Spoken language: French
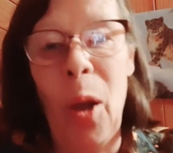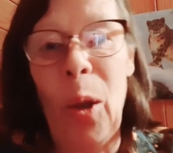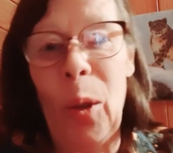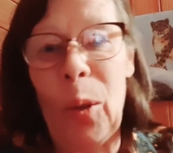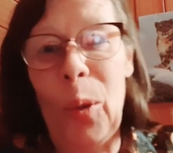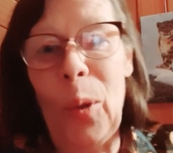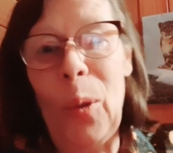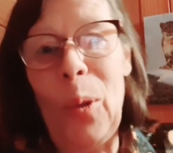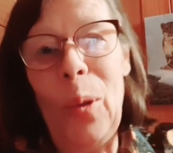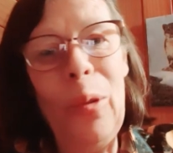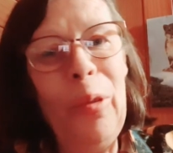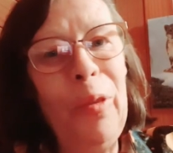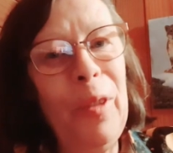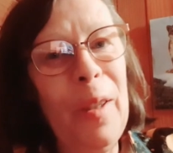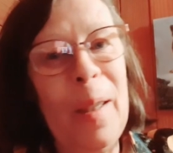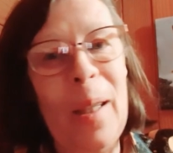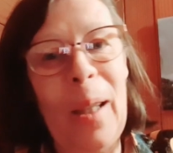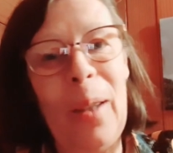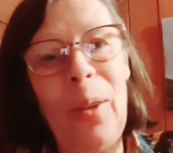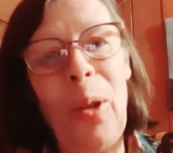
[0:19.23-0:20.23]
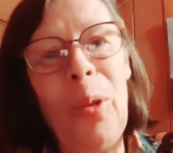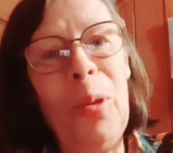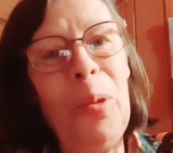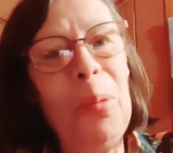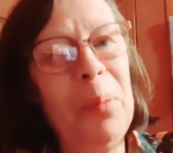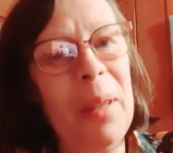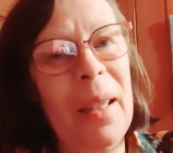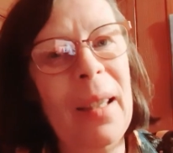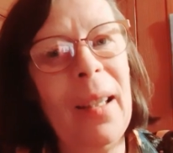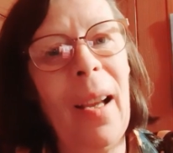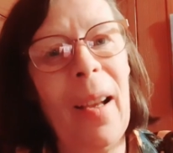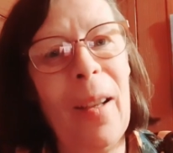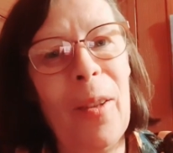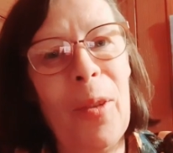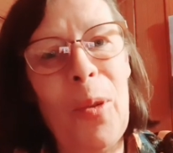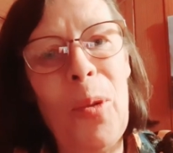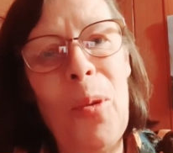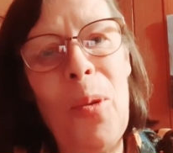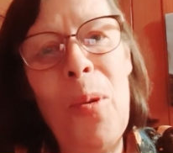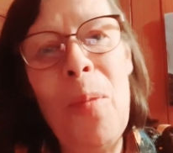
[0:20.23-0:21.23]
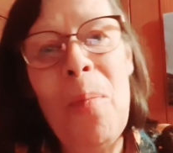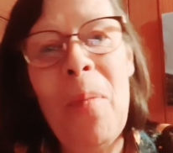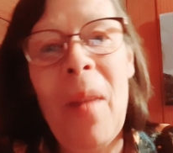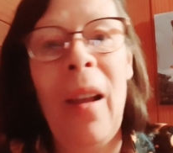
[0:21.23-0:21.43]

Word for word: Donc le fils est un tout petit garçon